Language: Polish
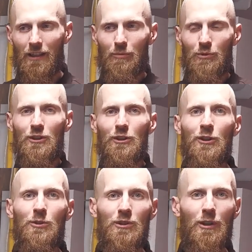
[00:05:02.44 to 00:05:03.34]
a przy
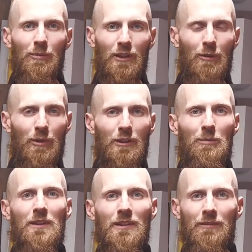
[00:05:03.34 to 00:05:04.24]
10 stopniach to będzie
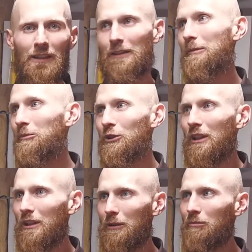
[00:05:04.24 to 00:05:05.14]
500 W,
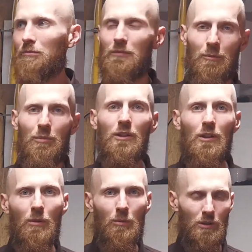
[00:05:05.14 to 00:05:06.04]
przynajmniej tak
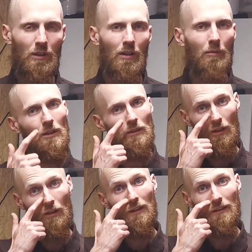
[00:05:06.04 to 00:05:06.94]
projektowo. Może nawet jak będzie
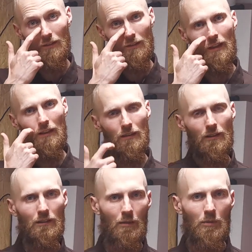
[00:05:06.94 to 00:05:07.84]
trochę więcej, to dalej to
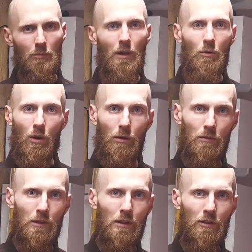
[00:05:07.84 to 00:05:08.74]
jest jakby
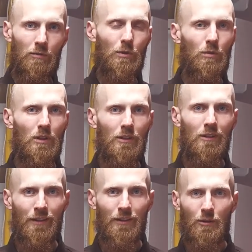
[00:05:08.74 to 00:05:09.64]
mało w porównaniu do
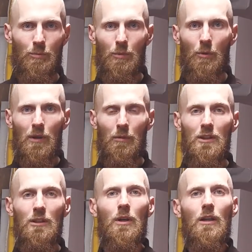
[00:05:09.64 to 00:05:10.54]
tego, co pompa
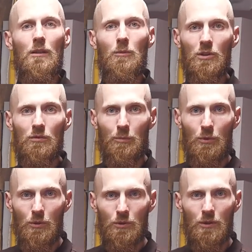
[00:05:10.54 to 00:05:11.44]
minimalnie może
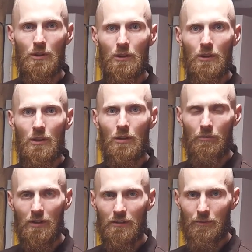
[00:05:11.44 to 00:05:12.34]
wypluć
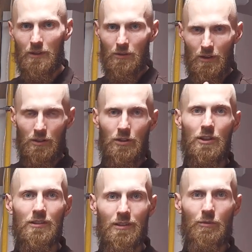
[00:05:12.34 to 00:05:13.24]
więc będzie ona się
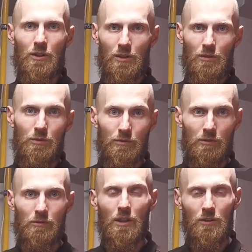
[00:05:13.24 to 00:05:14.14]
często włączać,
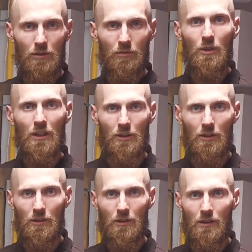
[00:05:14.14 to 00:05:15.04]
włączać wyłączać.